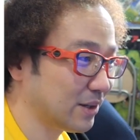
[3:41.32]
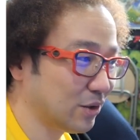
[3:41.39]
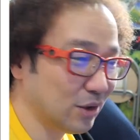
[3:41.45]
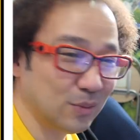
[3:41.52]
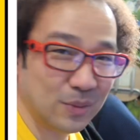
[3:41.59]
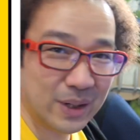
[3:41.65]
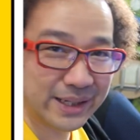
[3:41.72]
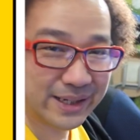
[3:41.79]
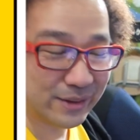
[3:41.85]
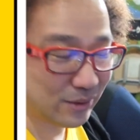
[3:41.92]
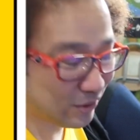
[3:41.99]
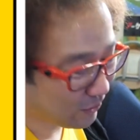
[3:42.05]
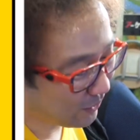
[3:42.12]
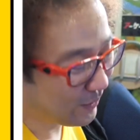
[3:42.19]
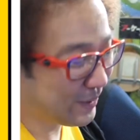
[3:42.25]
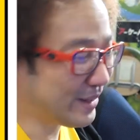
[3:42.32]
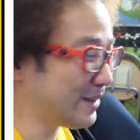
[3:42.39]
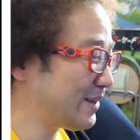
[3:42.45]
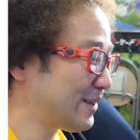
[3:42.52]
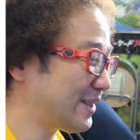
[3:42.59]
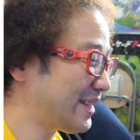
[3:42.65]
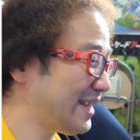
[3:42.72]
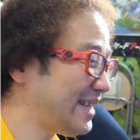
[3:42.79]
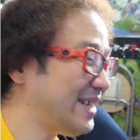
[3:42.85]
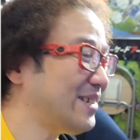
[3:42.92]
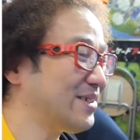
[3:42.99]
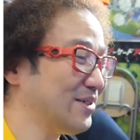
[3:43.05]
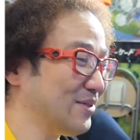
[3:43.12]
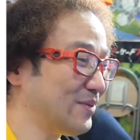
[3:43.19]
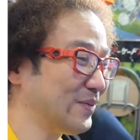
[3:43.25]
これまだこれねいいん
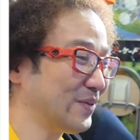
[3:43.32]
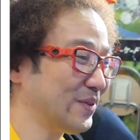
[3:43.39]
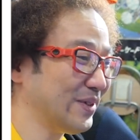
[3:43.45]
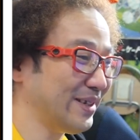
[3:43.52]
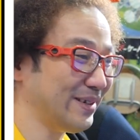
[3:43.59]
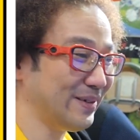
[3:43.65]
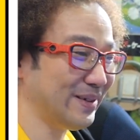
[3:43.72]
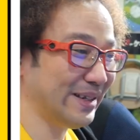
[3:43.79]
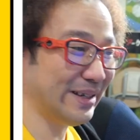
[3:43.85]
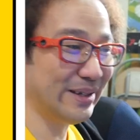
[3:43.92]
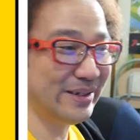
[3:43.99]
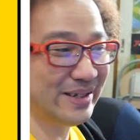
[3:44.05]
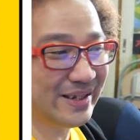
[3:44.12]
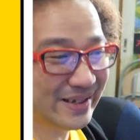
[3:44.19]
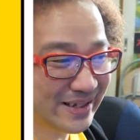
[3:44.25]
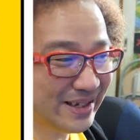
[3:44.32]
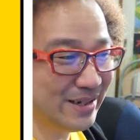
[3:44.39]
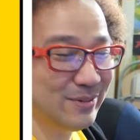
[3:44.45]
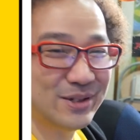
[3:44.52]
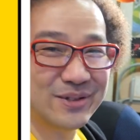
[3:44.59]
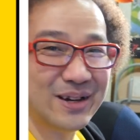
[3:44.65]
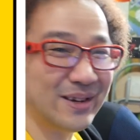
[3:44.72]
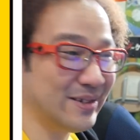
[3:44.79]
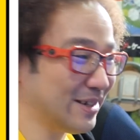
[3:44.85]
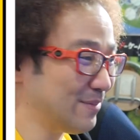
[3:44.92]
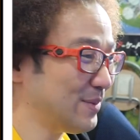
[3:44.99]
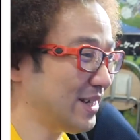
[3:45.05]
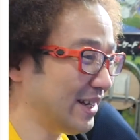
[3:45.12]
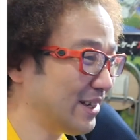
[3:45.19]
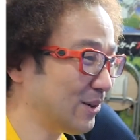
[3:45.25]
すよ本当に。絶対秘密があるじゃ
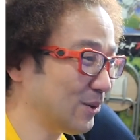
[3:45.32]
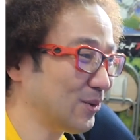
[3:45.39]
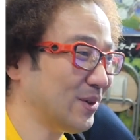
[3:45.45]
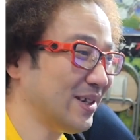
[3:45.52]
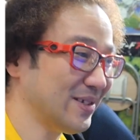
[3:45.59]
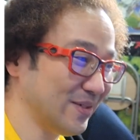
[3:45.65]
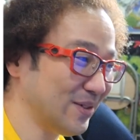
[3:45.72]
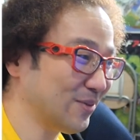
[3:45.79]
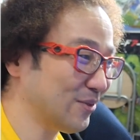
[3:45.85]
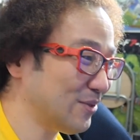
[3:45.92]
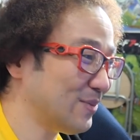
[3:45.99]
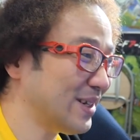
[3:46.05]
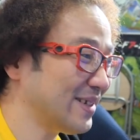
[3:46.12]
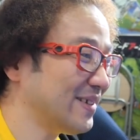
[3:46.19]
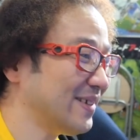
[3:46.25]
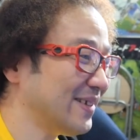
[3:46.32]
んみたいなことなんですよね、この街